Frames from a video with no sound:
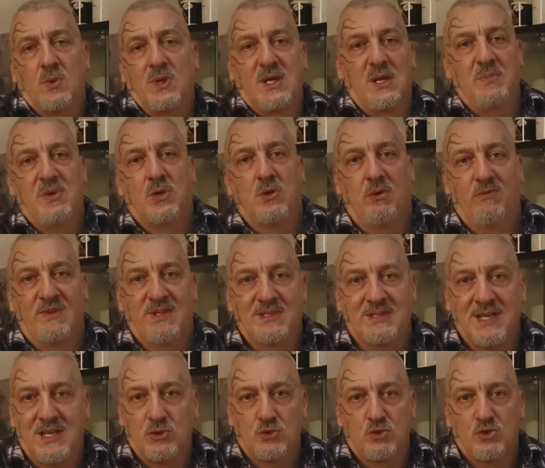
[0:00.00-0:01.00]
Qualche piccolo
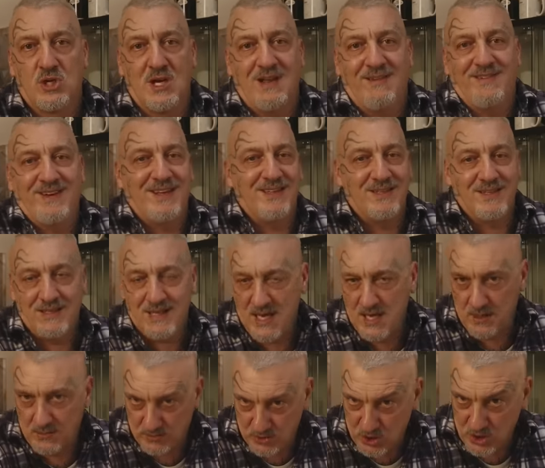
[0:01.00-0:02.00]
vantaggio ce l'avrete,
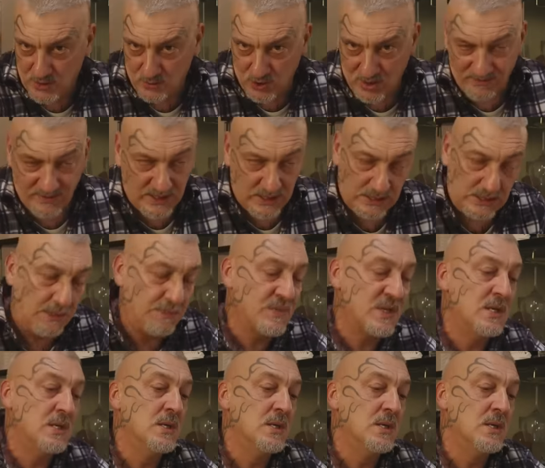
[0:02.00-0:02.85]
dai, diciamo la verità.